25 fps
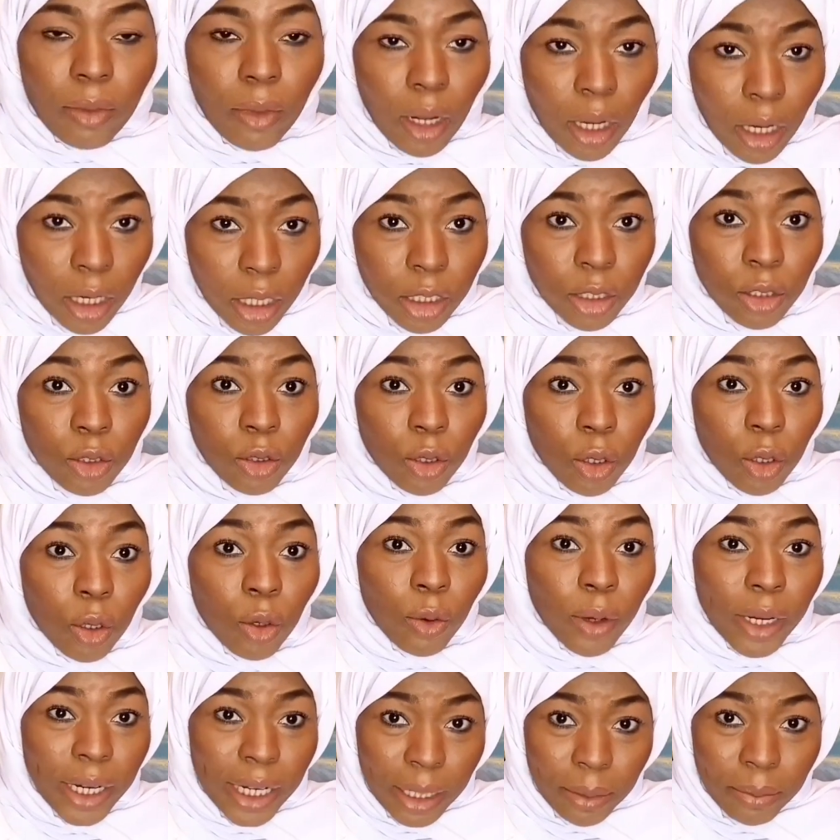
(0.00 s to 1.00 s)
عنده هو
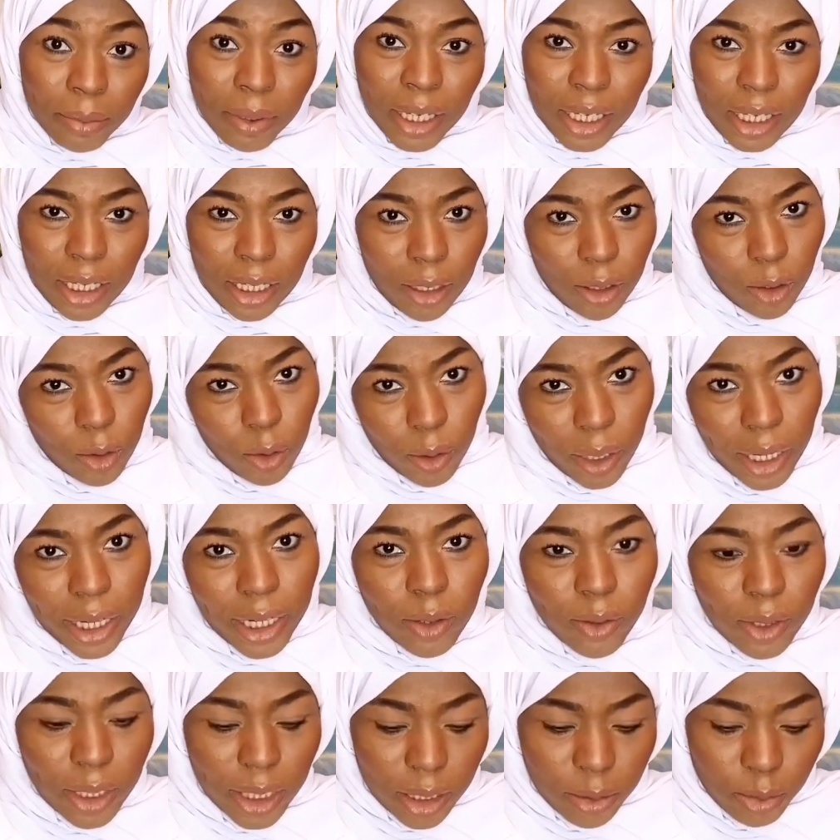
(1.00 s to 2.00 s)
اللي بيعيقه
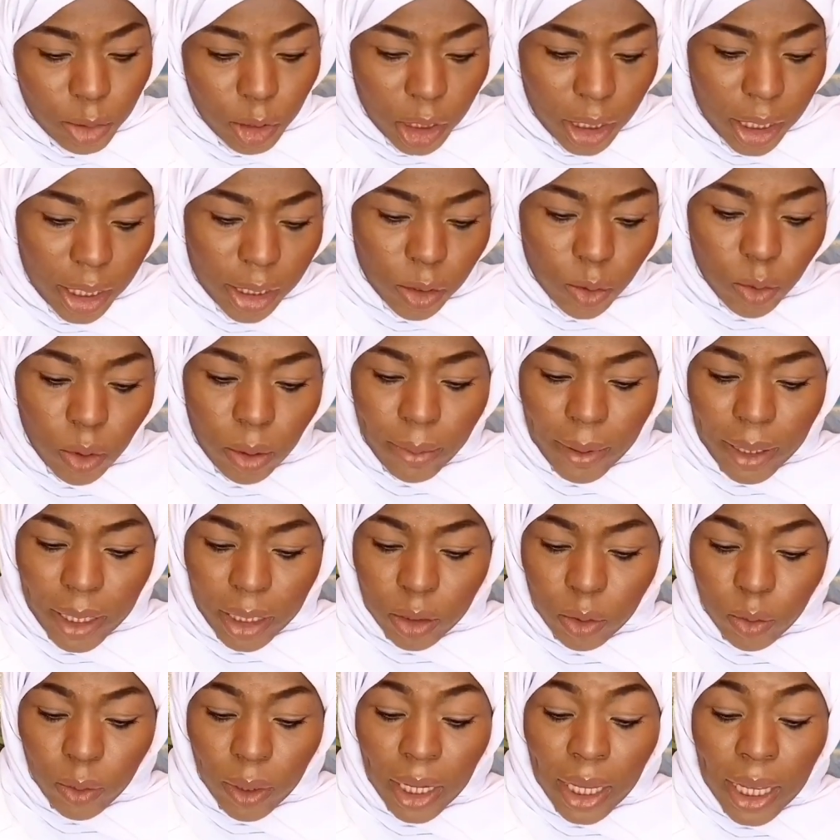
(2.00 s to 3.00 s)
خلونا نمشي خطوة
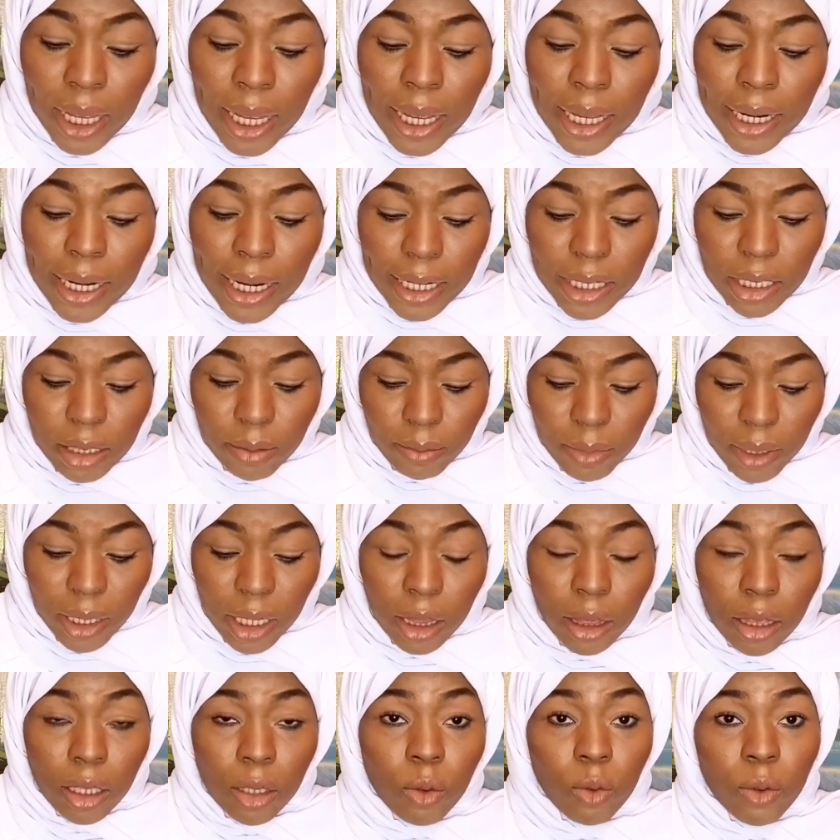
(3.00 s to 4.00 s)
بخطوة لازم من
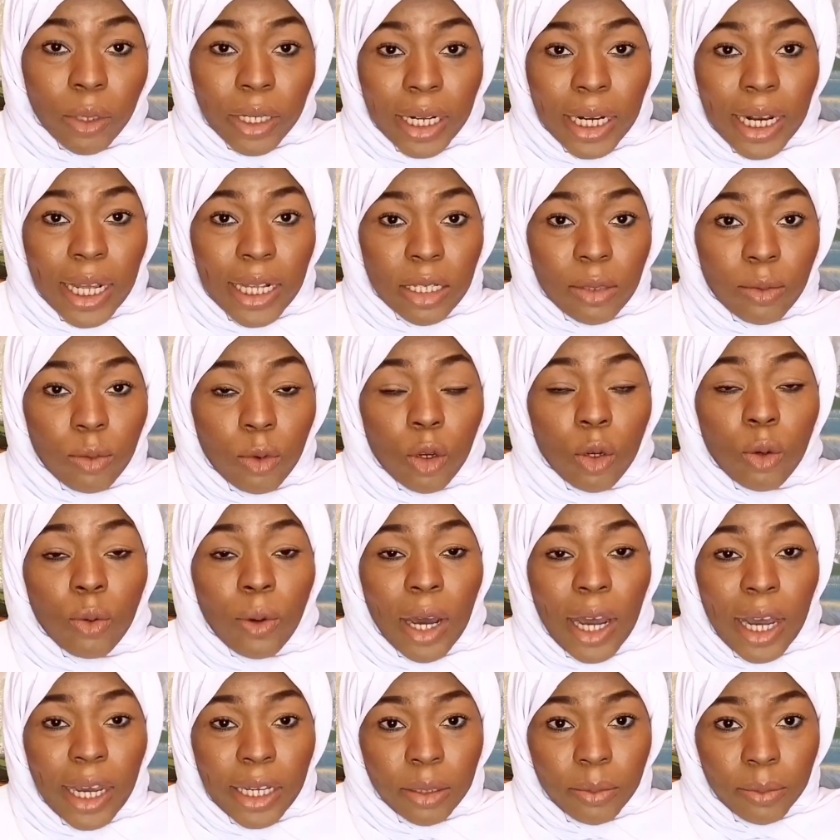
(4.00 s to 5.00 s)
الضروري لازم كل
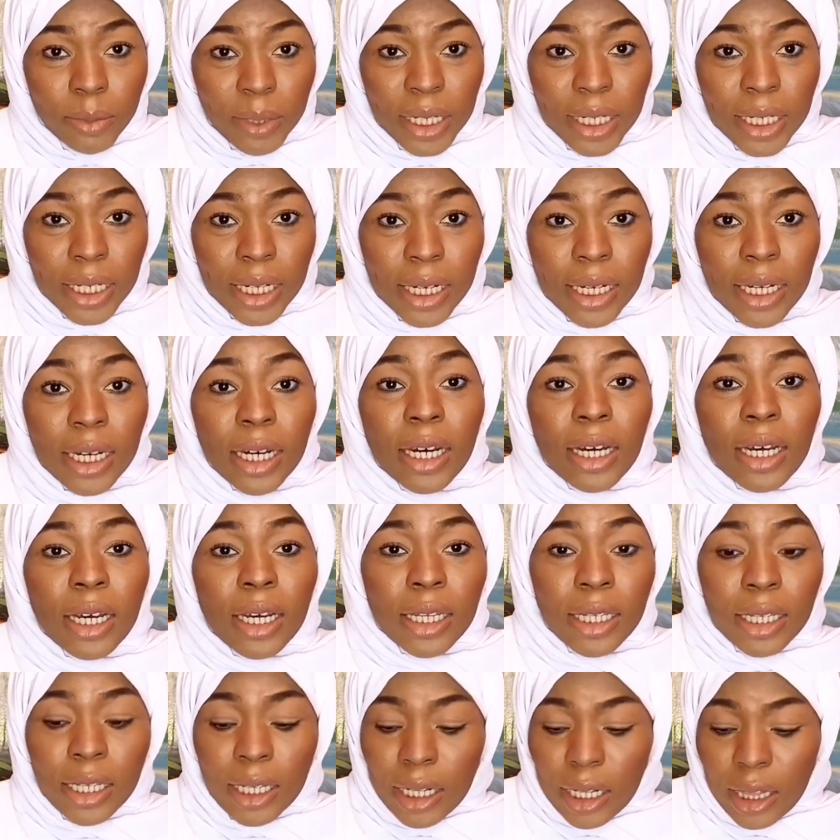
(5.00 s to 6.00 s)
واحد مننا
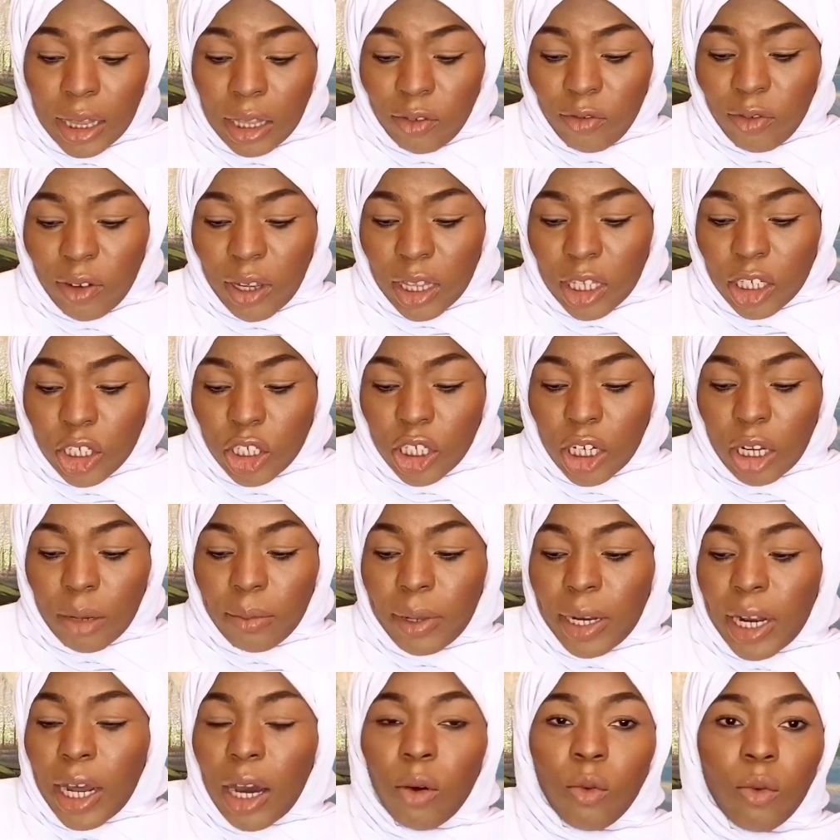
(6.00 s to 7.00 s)
ينظف هذا الشيء
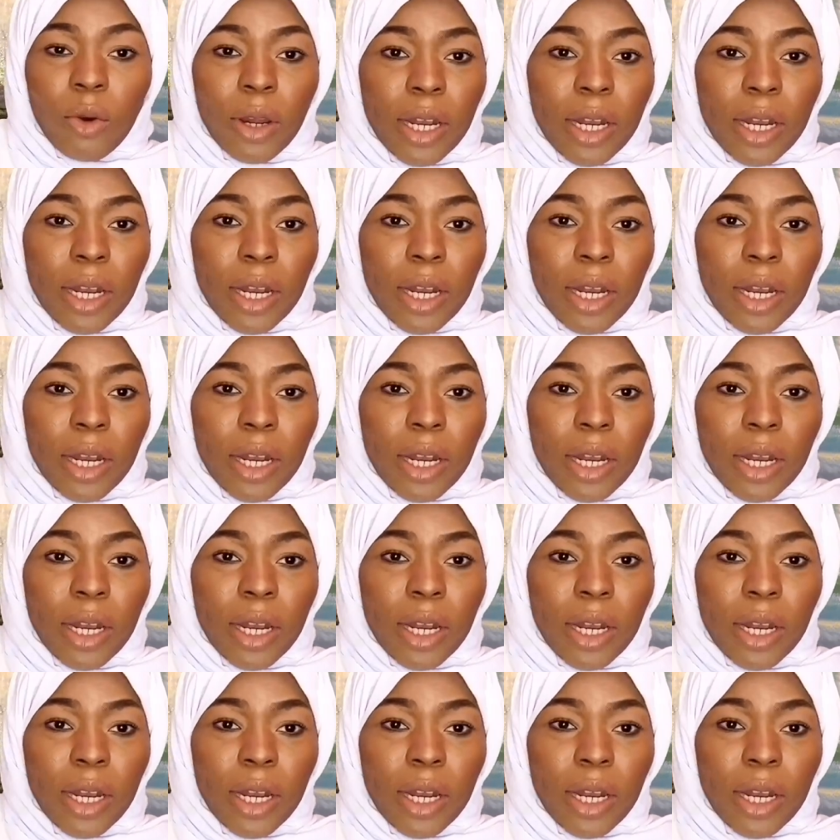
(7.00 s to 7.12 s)
بالأول